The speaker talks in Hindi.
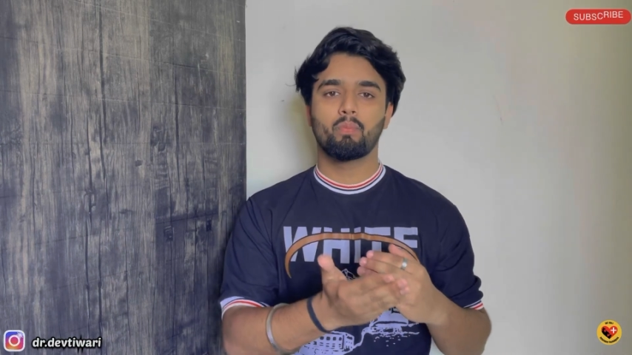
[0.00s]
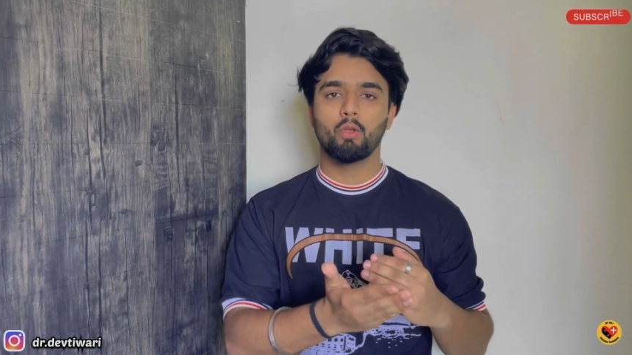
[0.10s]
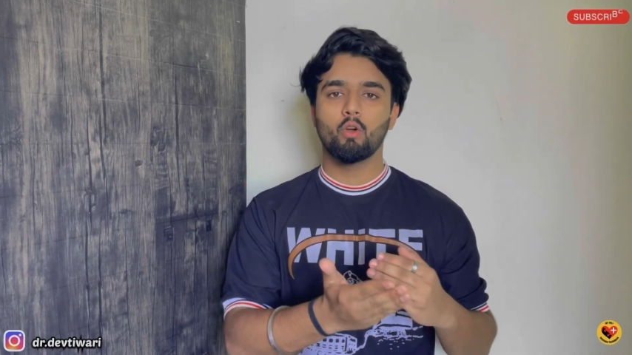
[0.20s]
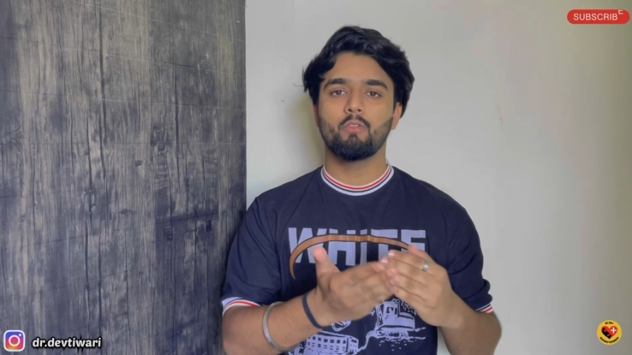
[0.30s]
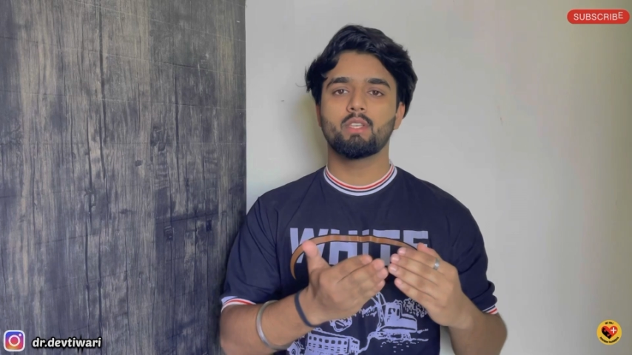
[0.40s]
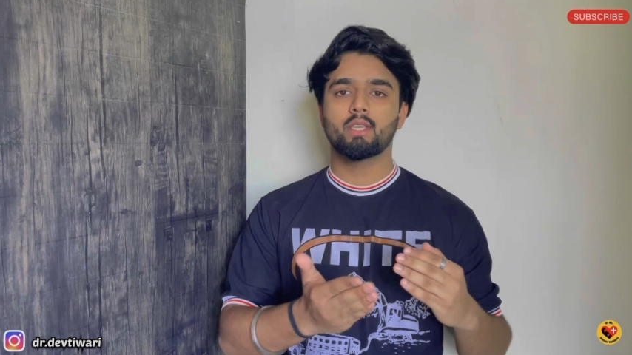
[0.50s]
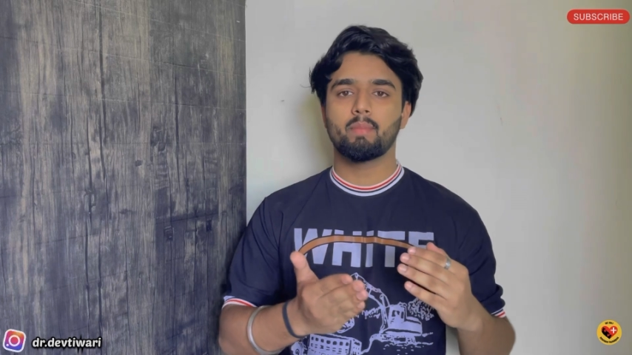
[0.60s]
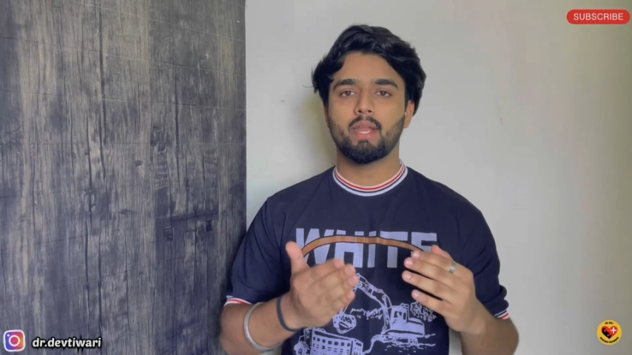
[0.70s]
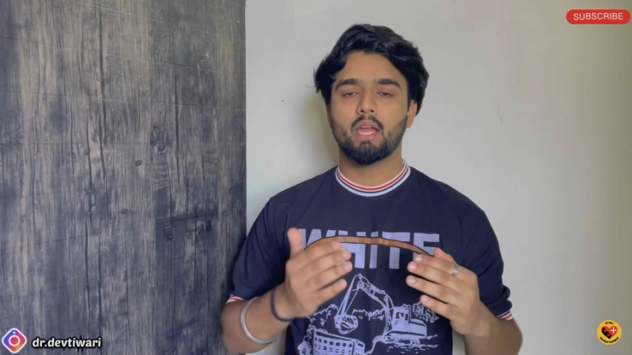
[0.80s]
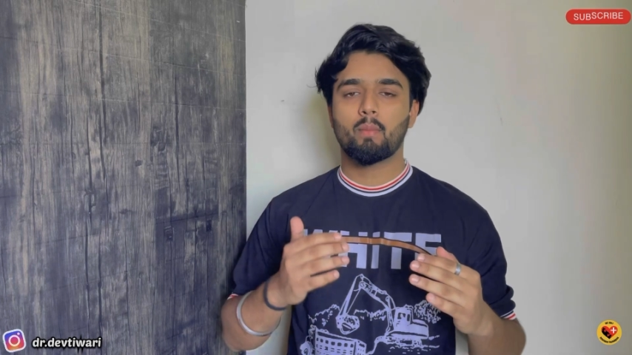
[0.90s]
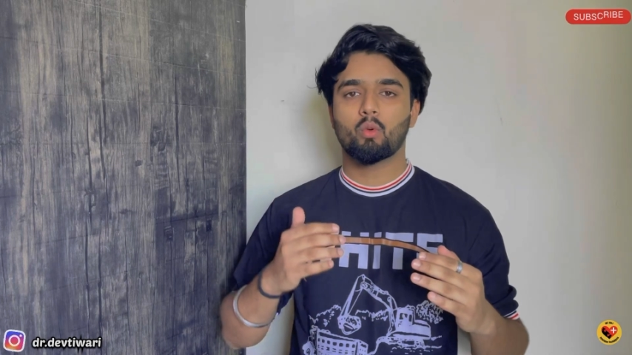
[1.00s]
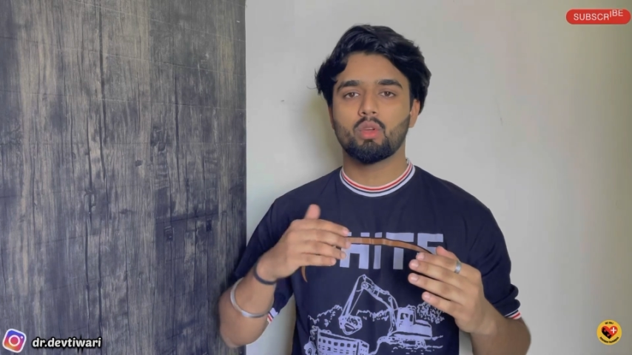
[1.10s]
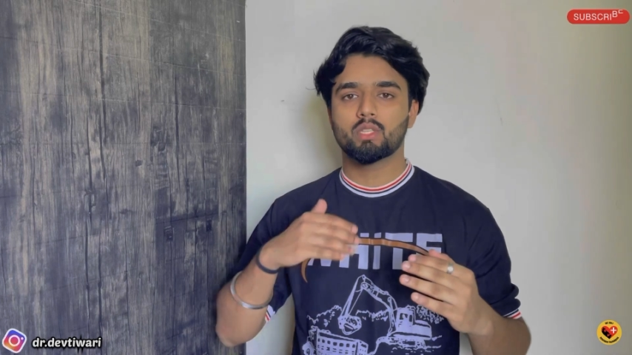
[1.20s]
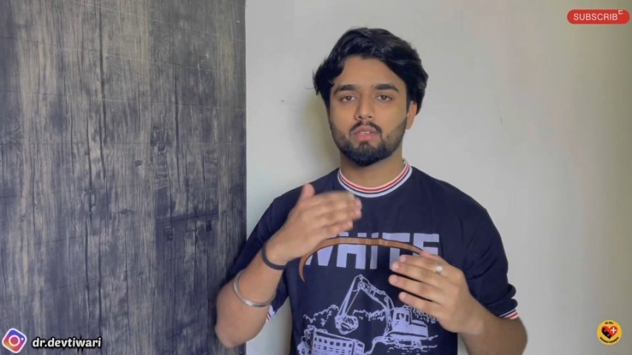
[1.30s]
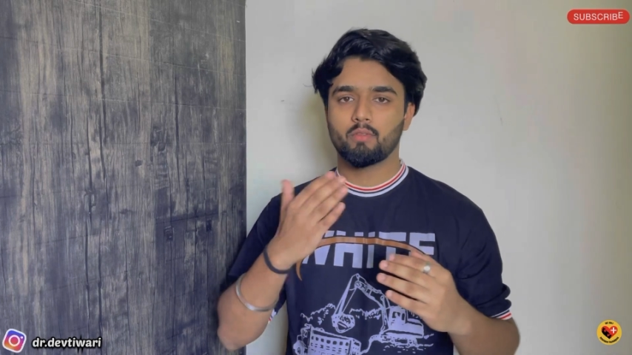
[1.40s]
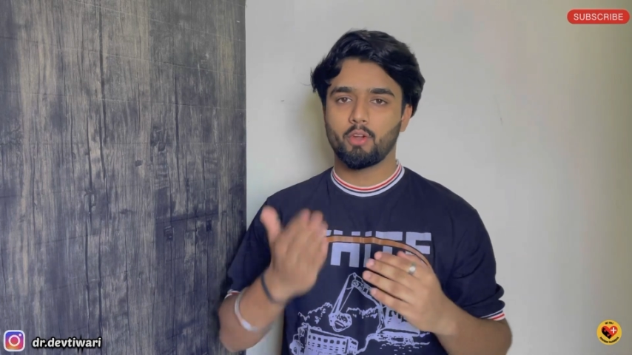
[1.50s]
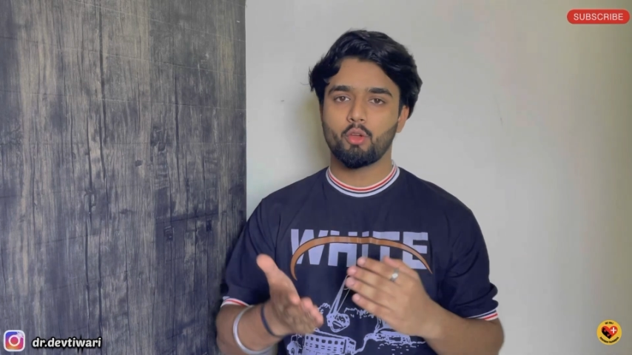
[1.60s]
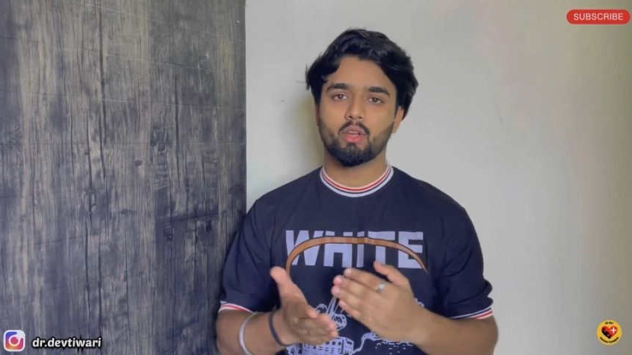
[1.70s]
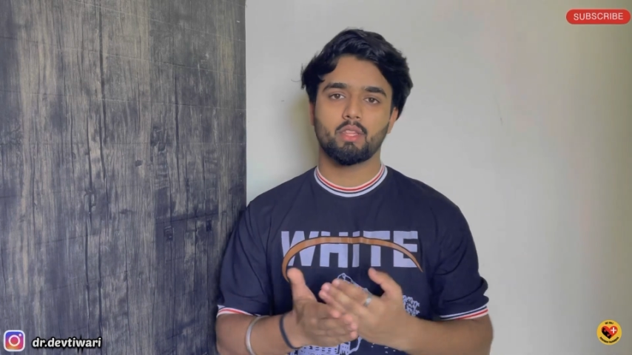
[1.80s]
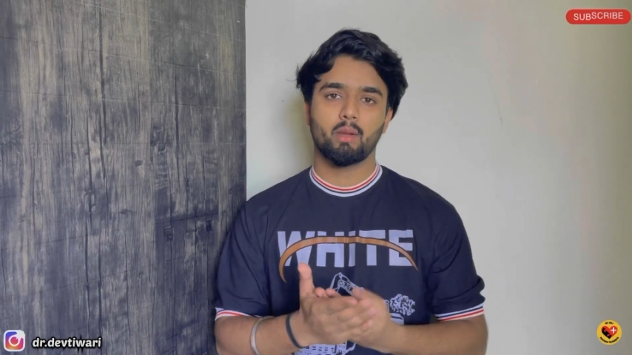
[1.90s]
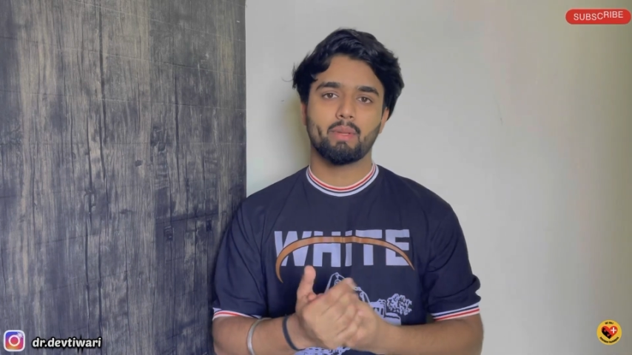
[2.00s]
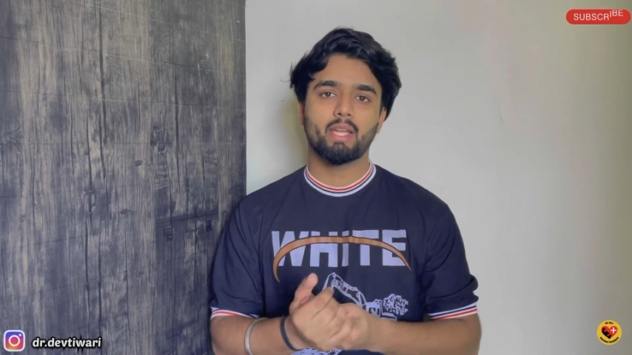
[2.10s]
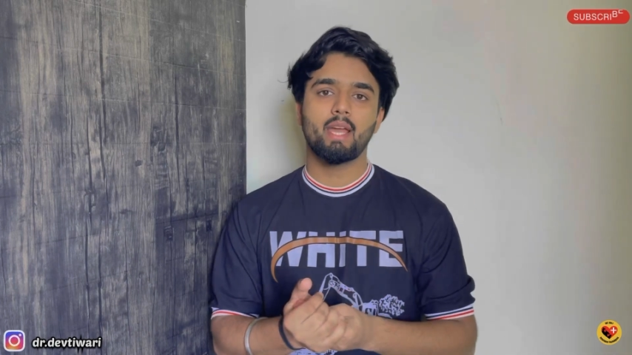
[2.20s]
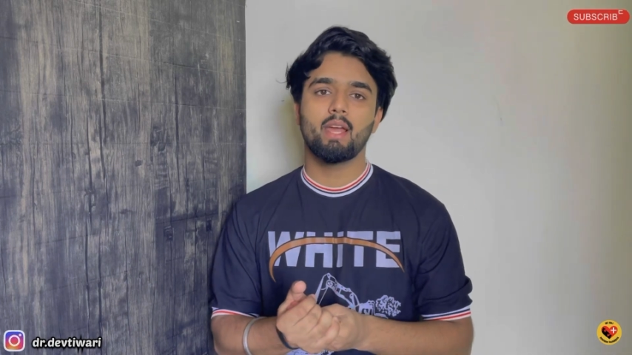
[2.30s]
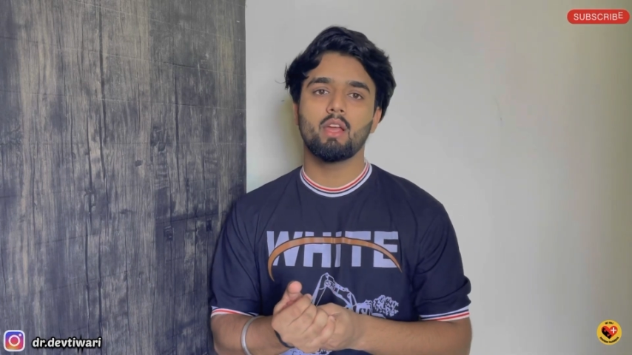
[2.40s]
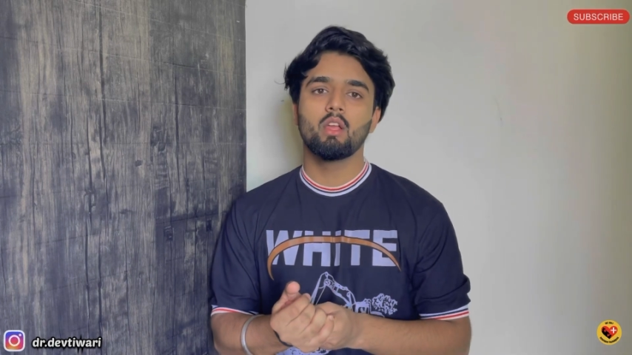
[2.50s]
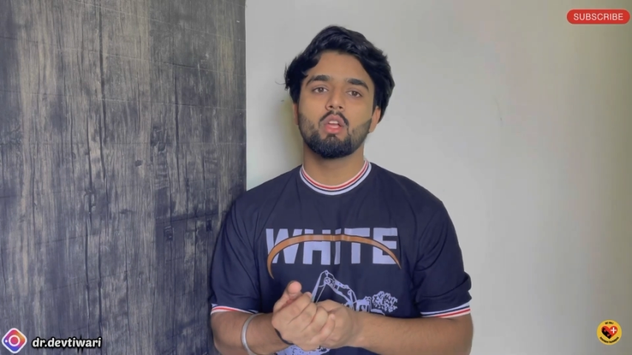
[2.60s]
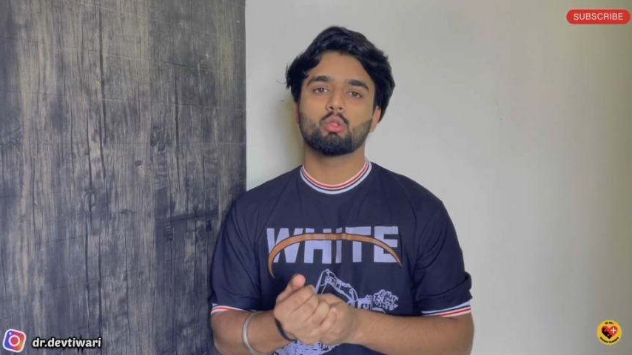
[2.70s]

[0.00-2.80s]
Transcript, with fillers: पी से मैंने आपको इस वीडियो के अंदर बताया है